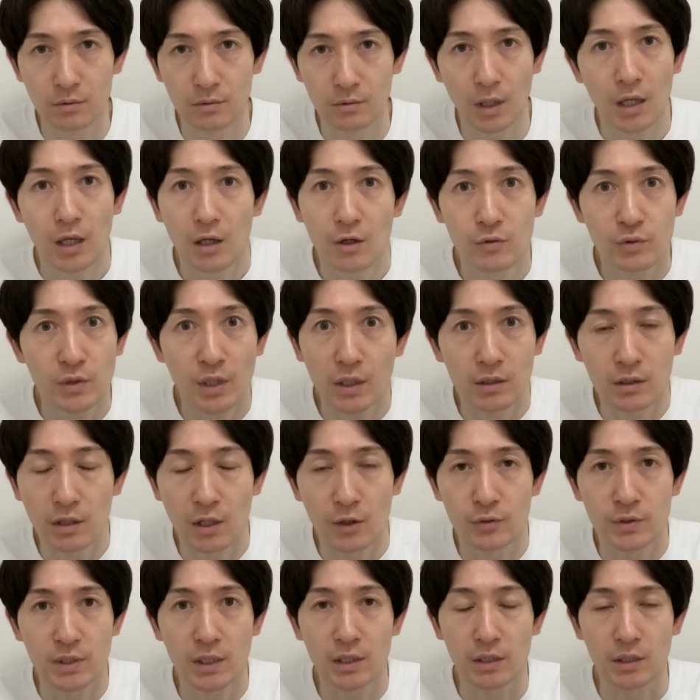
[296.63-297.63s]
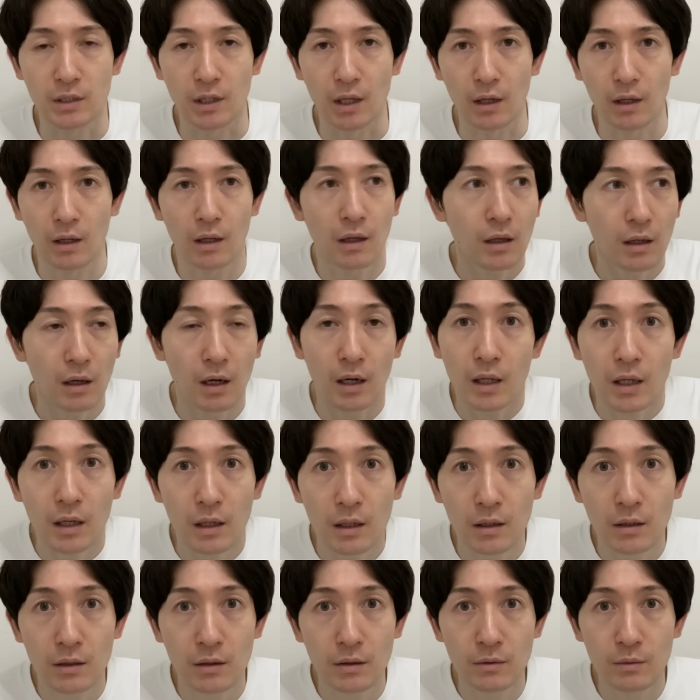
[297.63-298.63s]
えふざけてないふざけてないえあれ
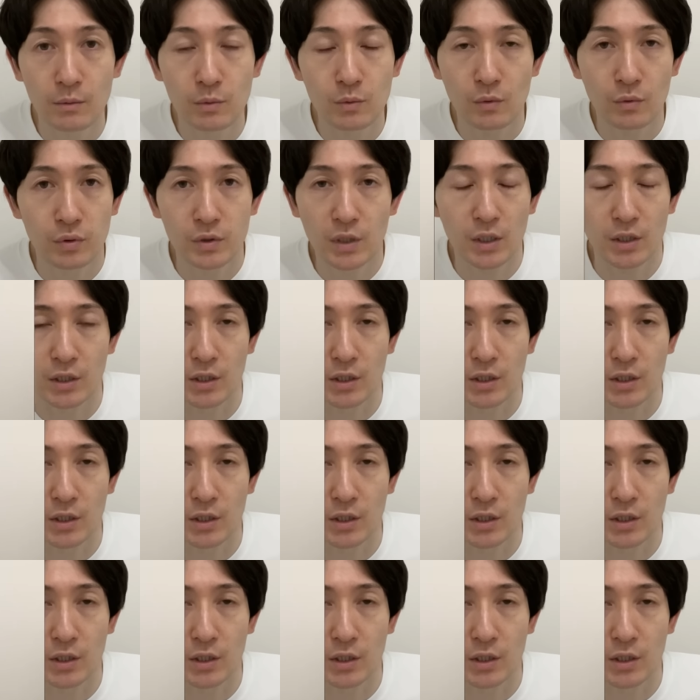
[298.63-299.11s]
ふざけ